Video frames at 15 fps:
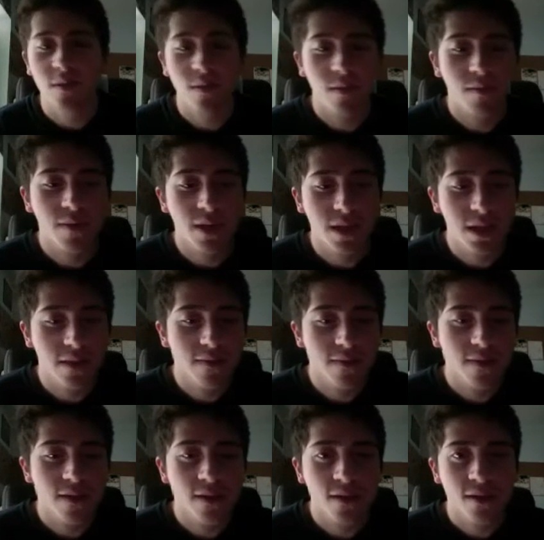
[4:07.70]
per
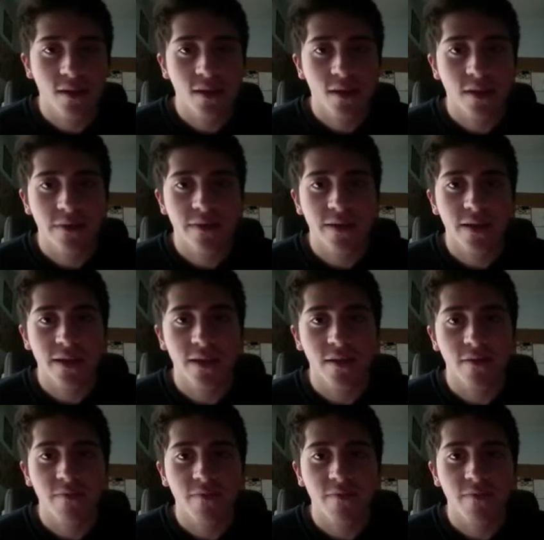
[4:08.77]
prendervi i video.